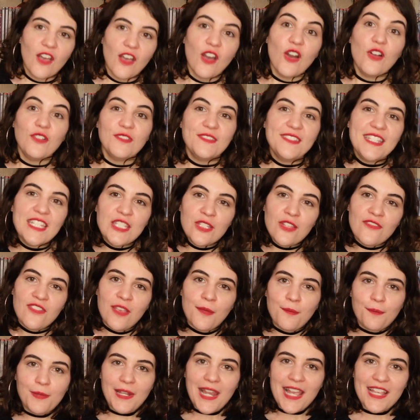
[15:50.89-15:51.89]
En
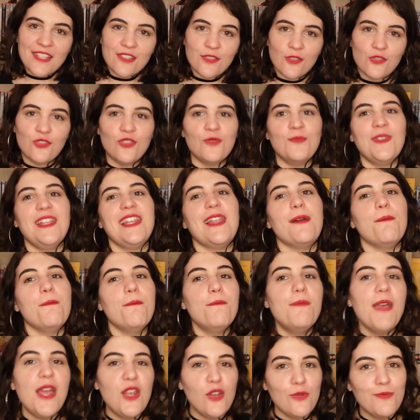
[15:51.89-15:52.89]
19ème place je mets La
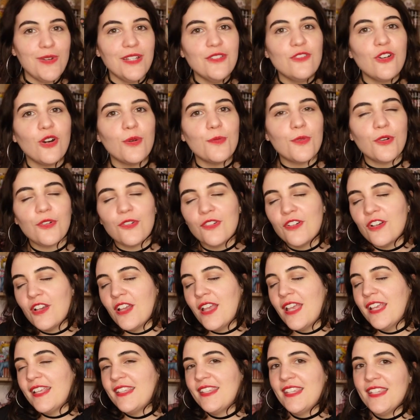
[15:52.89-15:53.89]
Belle au Bois dormant
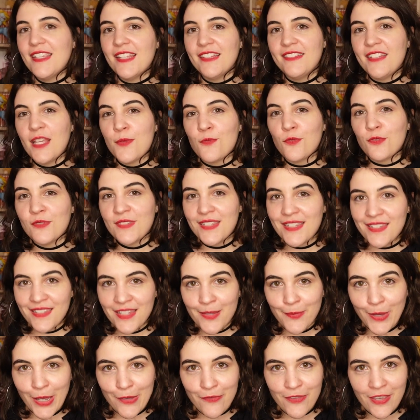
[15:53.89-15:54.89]
qui était mon
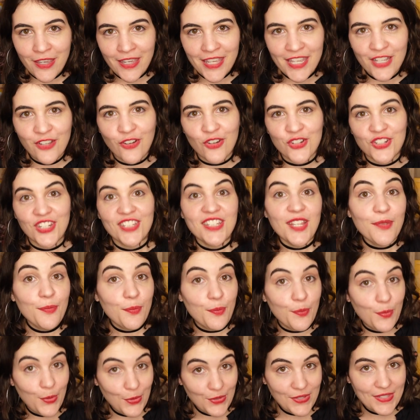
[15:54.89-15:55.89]
Disney préféré quand j'étais
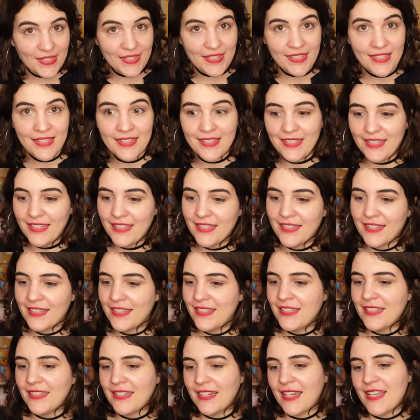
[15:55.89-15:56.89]
petite et
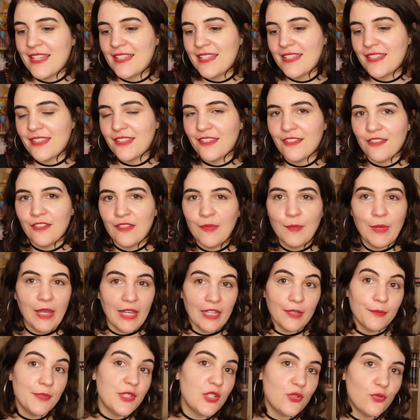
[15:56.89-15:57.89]
qui reste euh,
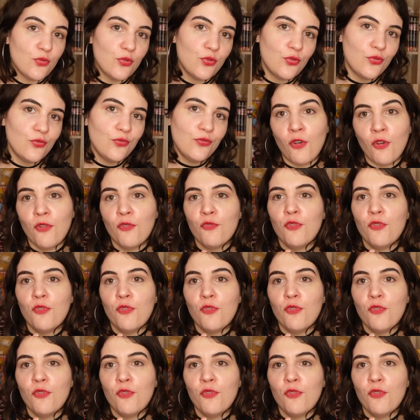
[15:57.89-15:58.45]
bah, mes chouchous.